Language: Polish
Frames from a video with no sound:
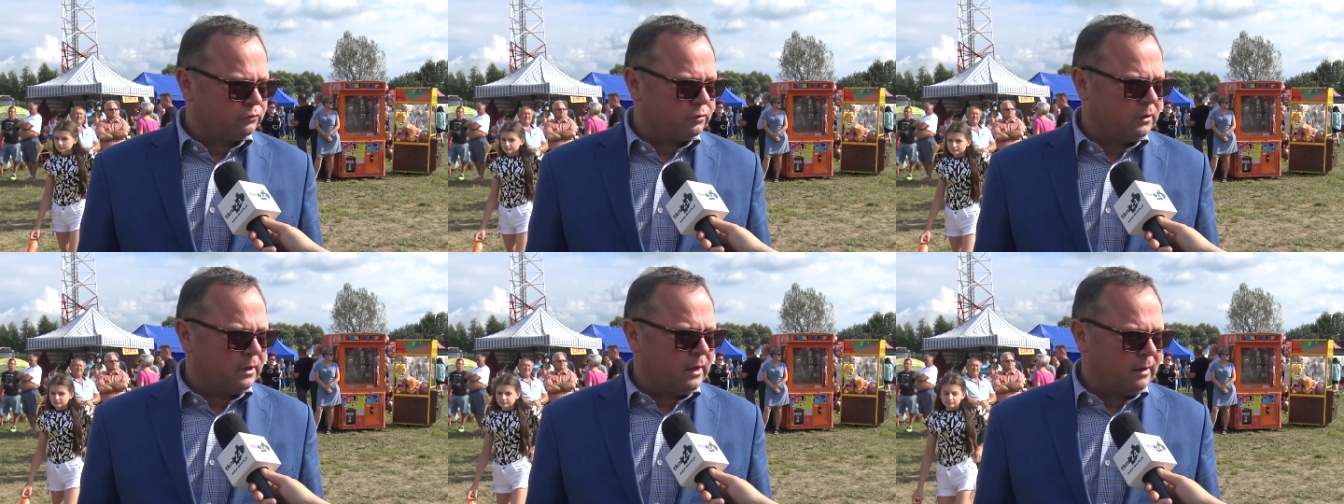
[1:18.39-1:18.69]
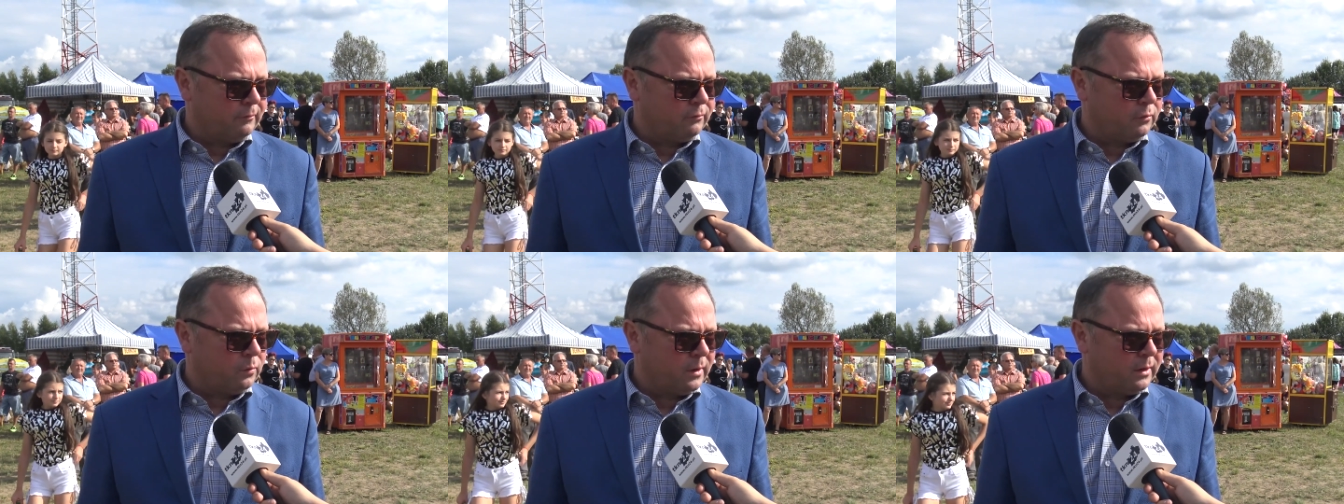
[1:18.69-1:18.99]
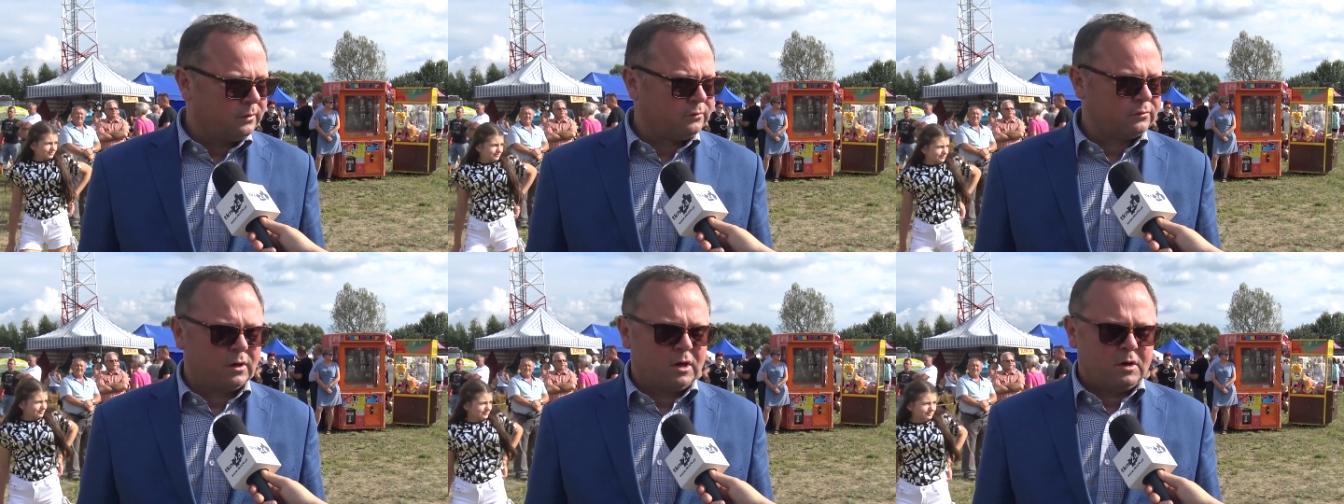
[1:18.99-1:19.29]
czyli
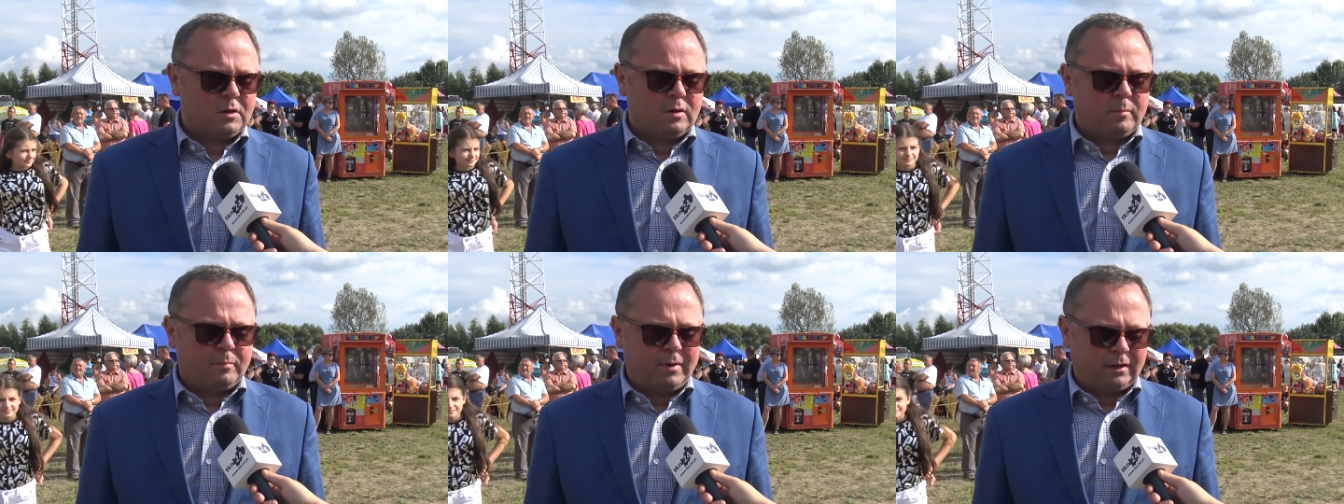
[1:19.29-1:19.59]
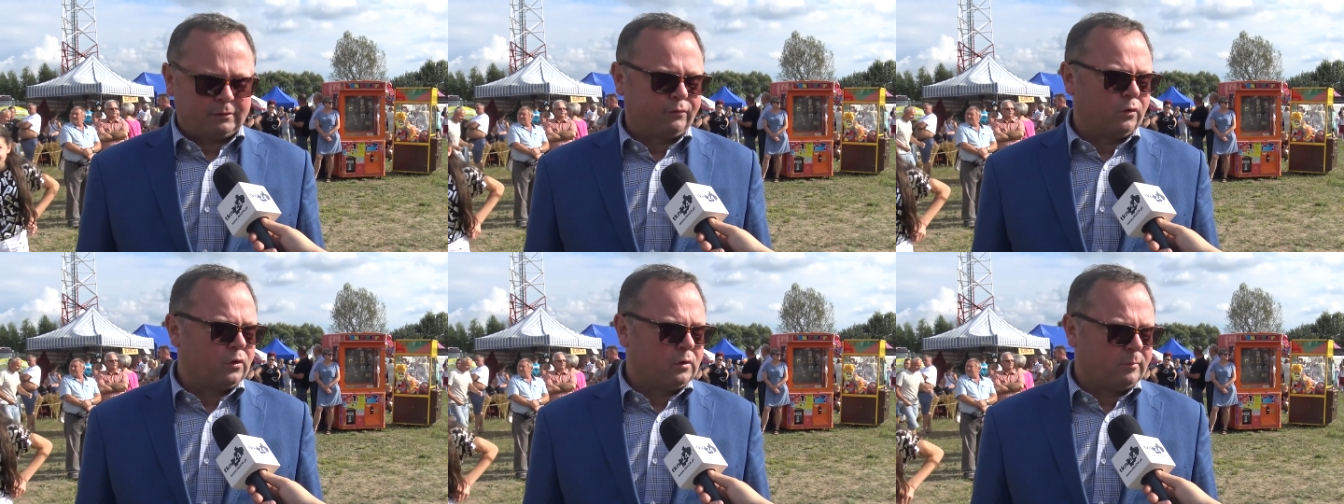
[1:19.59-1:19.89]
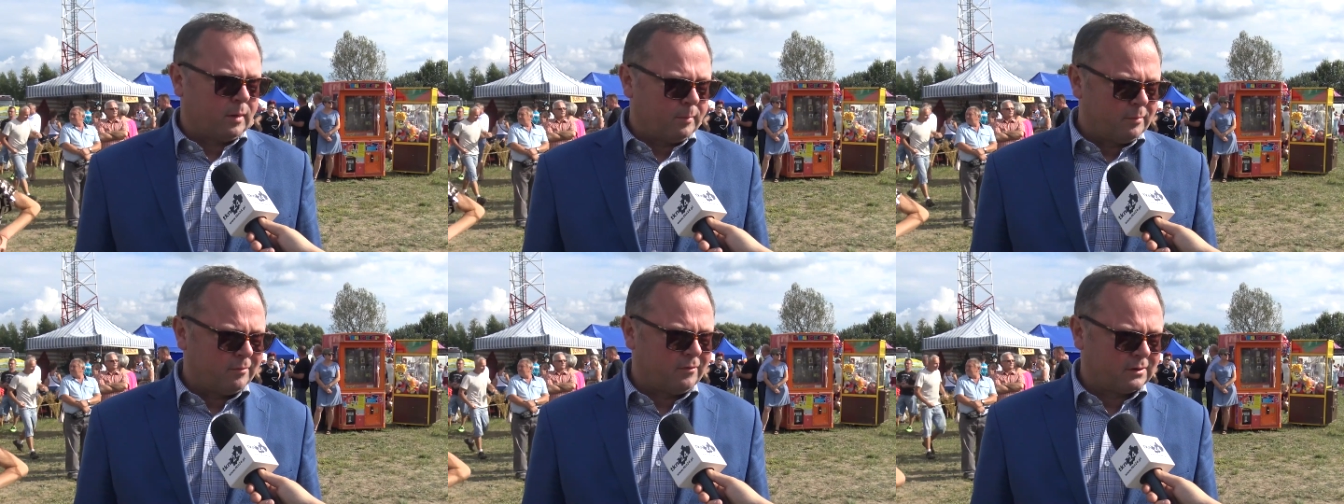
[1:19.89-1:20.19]
AWS,
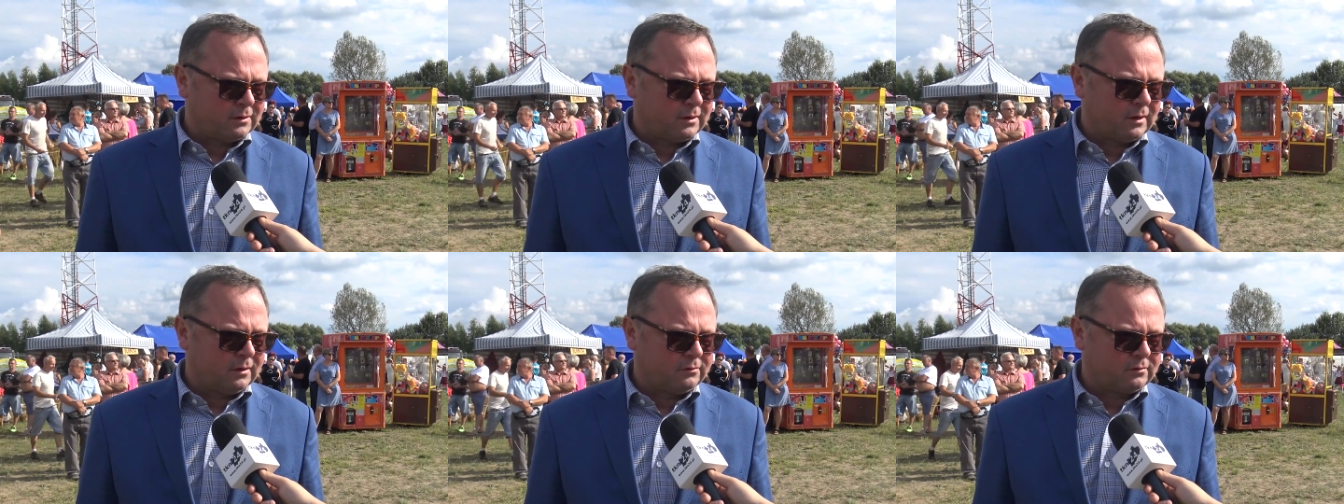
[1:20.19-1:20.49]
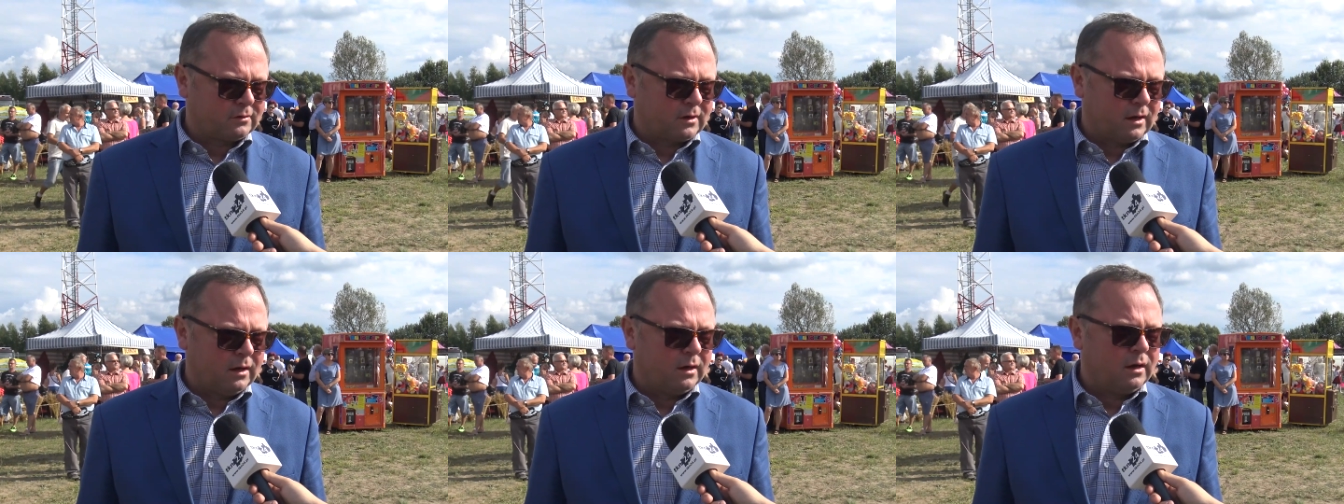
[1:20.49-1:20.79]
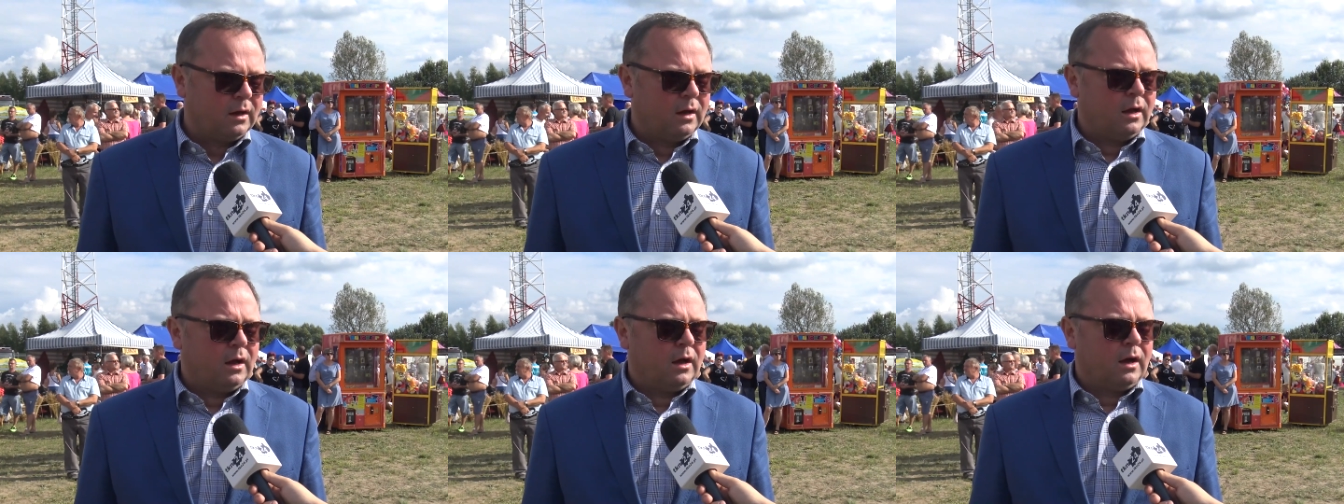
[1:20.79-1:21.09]
Platforma Obywatelska,